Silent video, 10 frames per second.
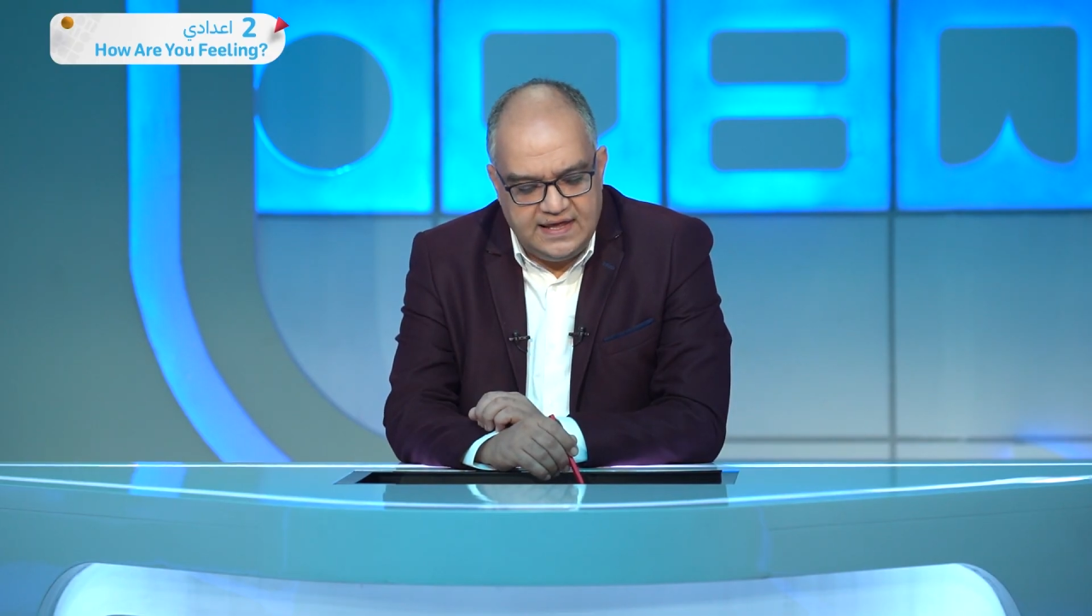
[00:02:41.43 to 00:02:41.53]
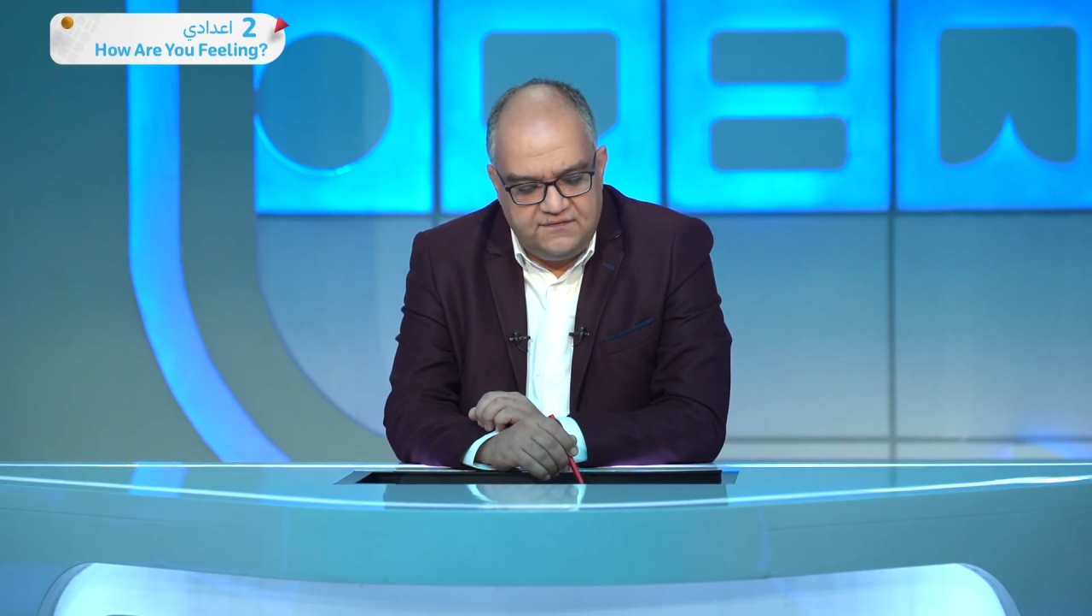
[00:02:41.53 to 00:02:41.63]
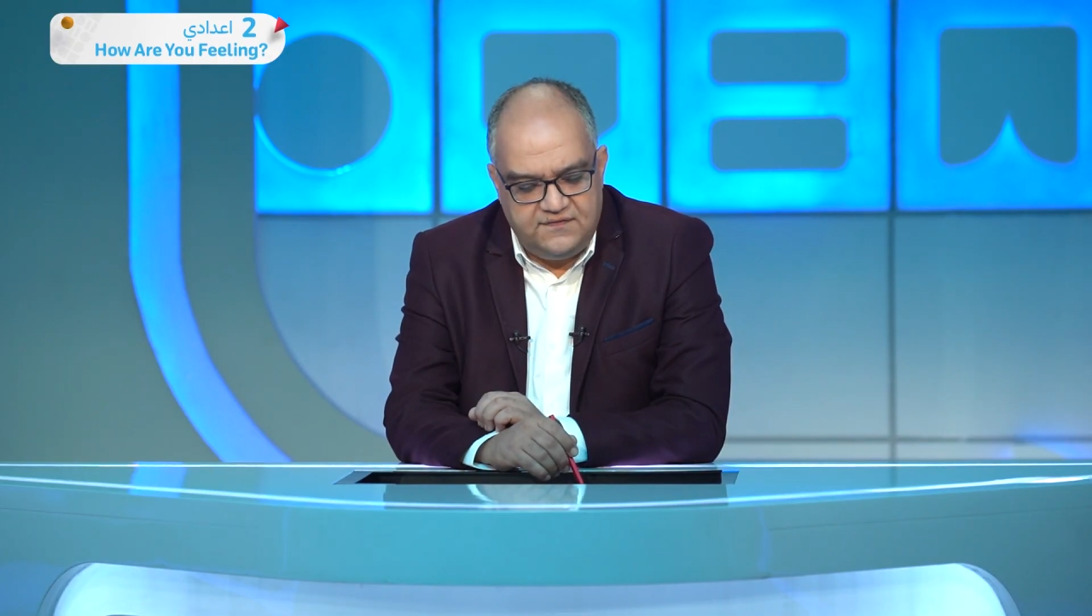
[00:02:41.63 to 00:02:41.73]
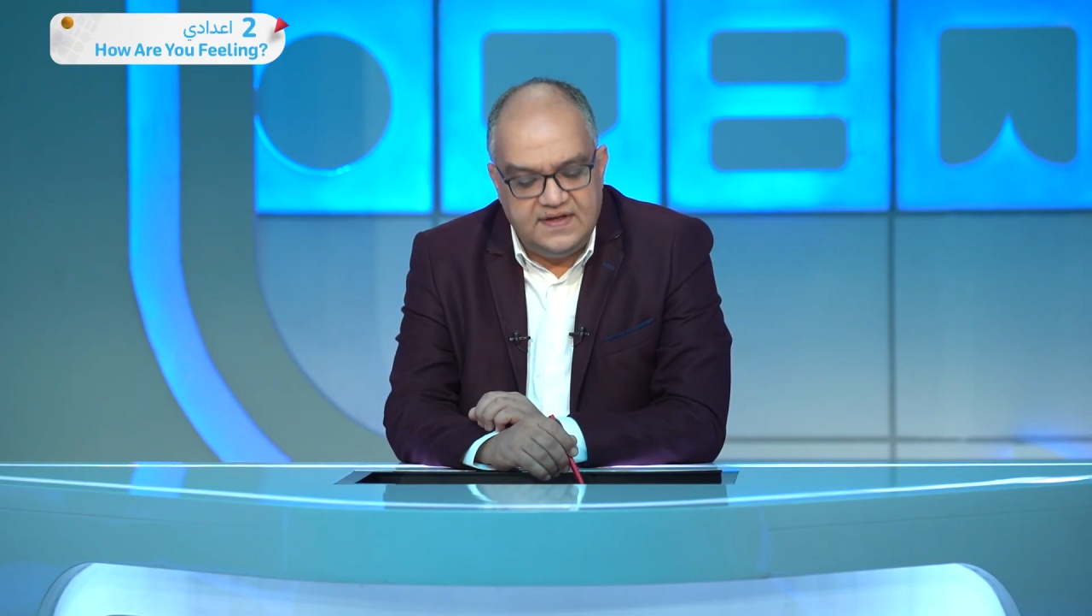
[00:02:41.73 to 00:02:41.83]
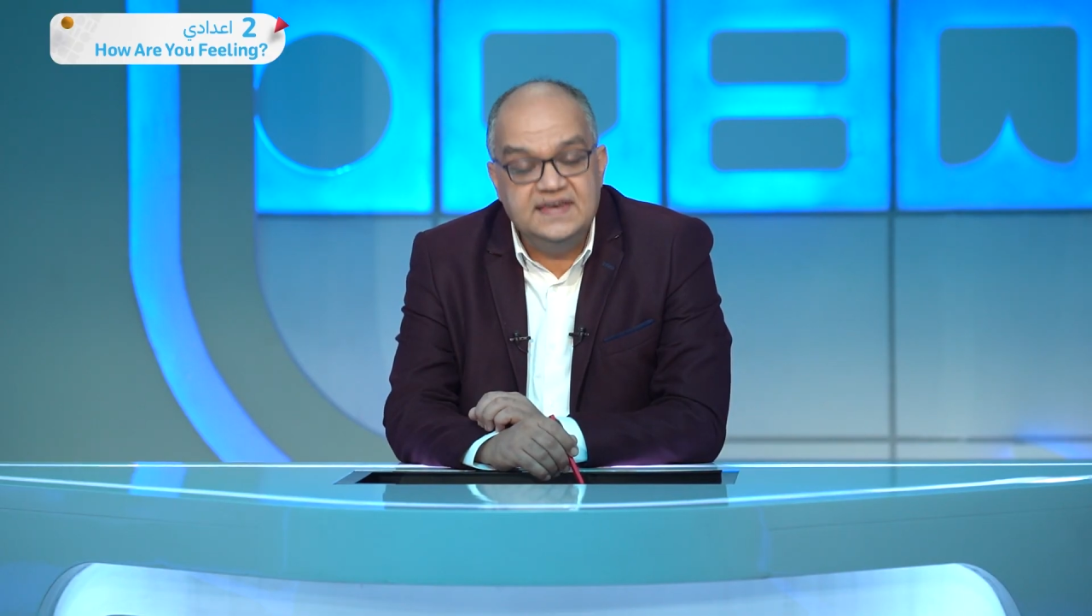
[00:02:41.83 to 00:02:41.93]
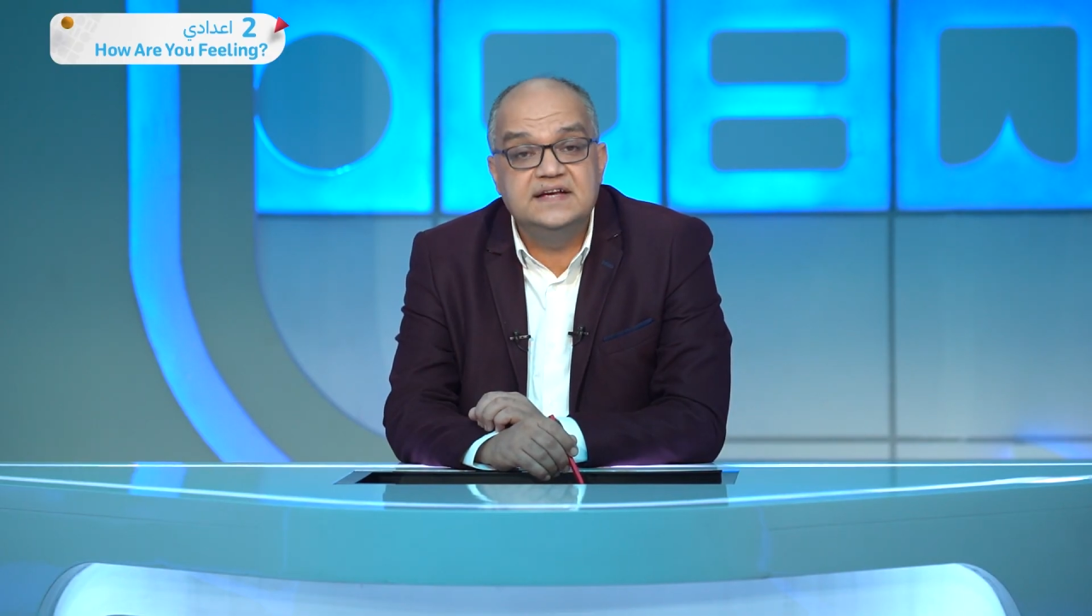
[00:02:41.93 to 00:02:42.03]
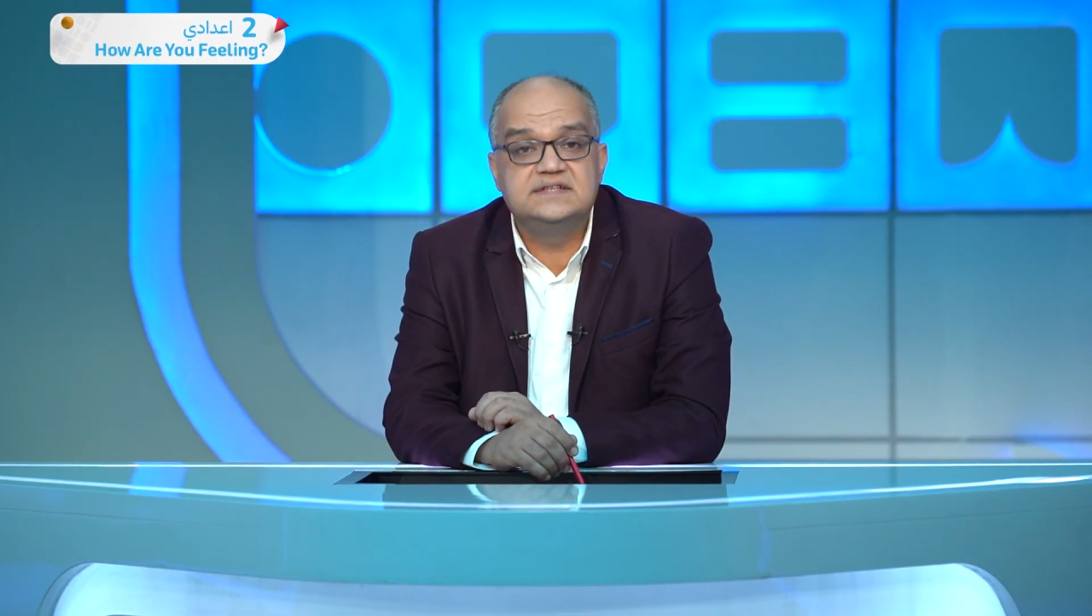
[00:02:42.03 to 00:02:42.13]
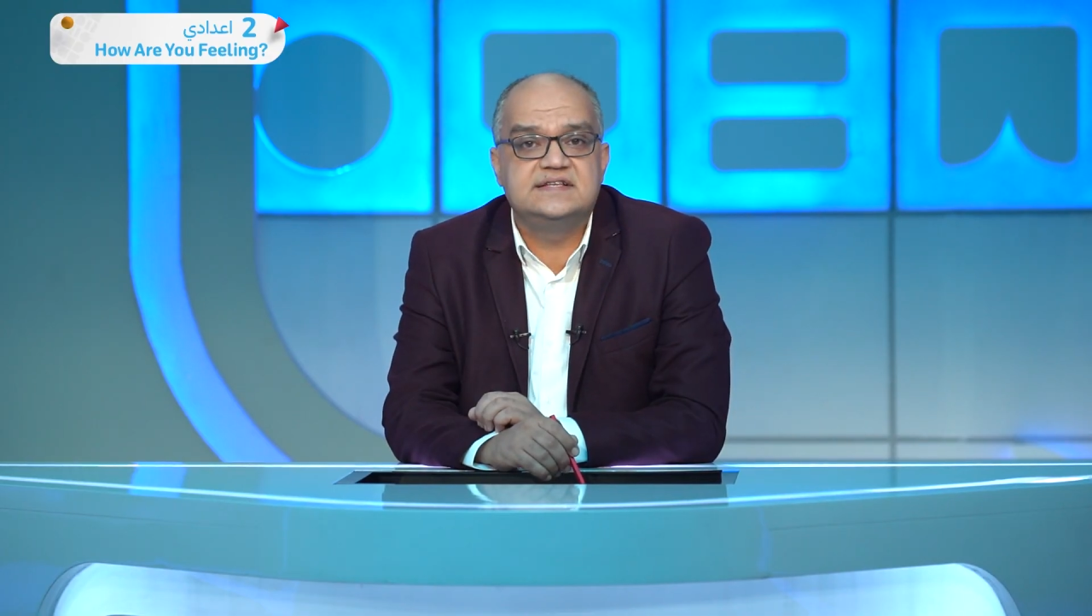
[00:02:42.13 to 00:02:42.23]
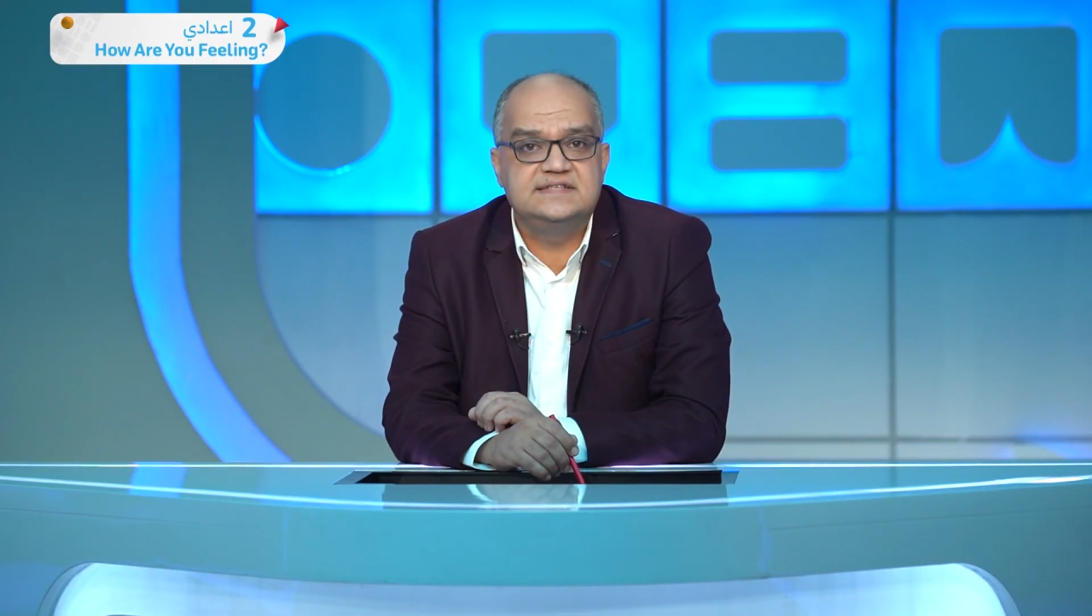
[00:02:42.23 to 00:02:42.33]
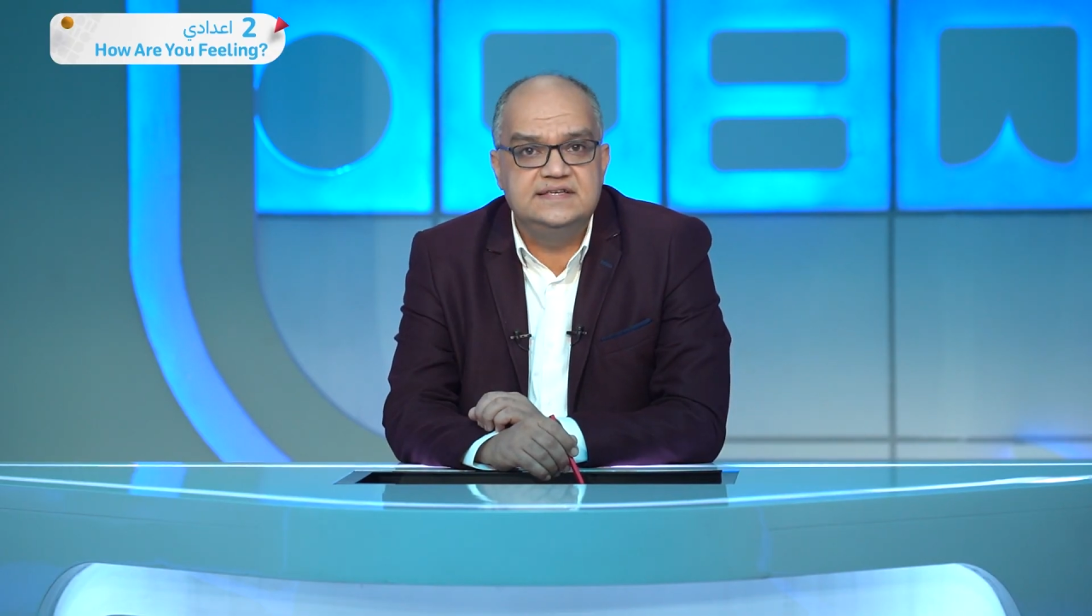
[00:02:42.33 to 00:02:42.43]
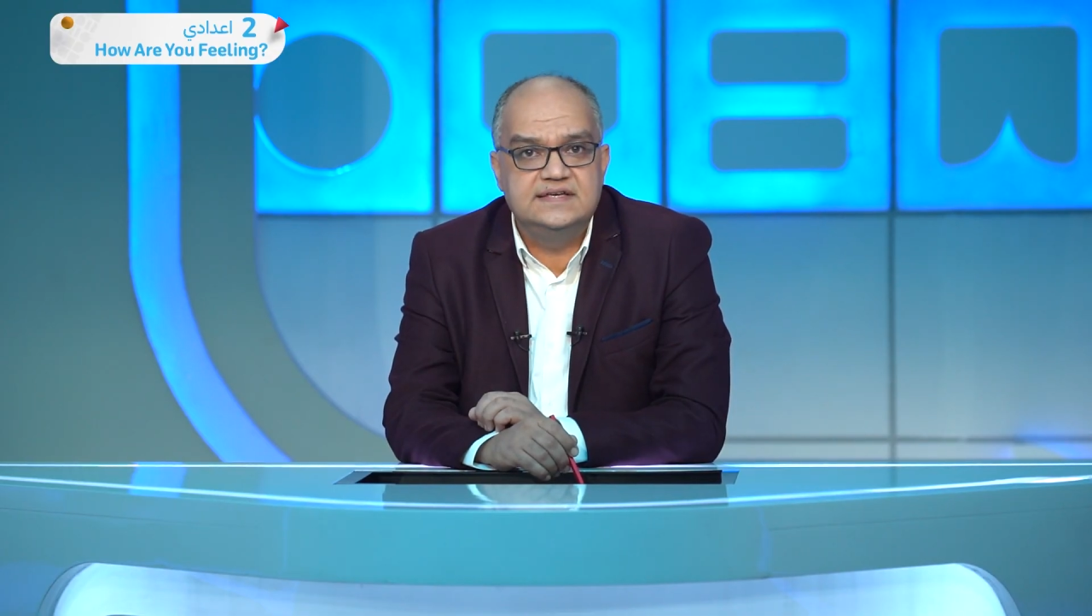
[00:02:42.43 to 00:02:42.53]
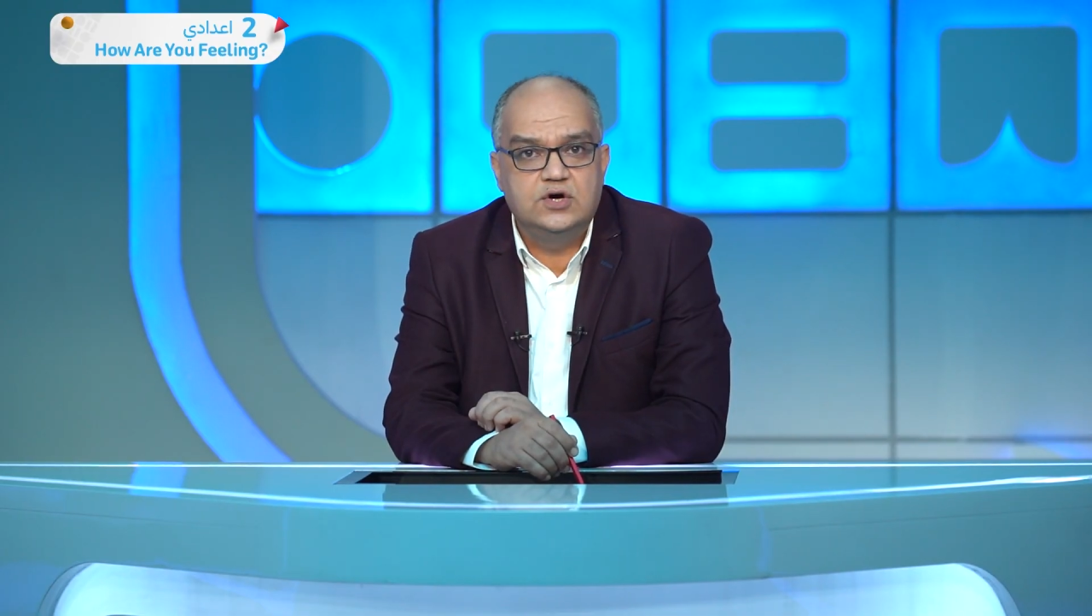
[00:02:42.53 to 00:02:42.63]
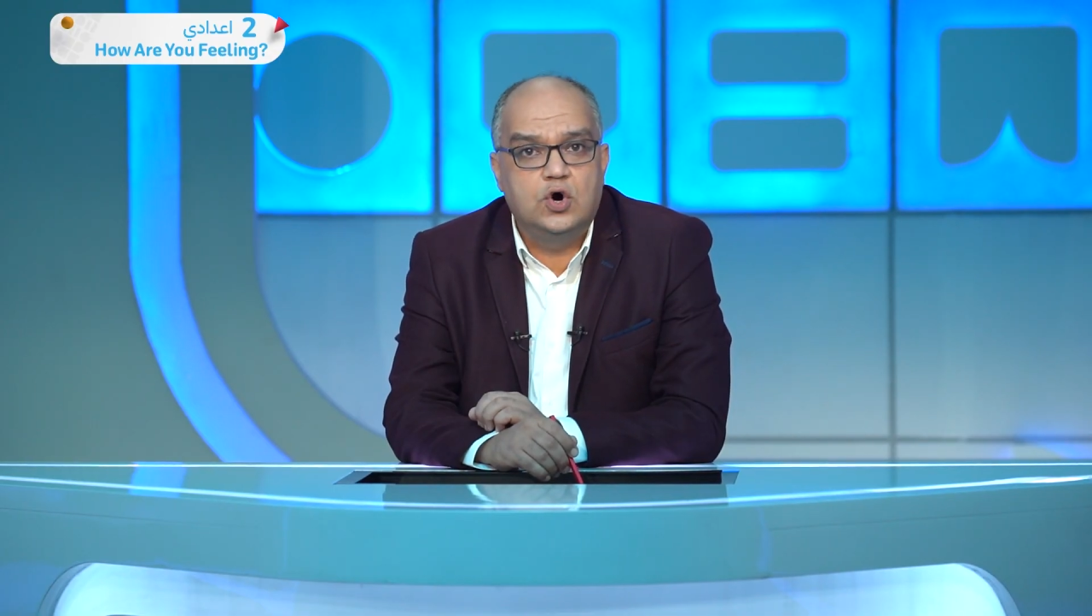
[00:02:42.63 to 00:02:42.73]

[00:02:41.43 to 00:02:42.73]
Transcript: ليف نير ذا سي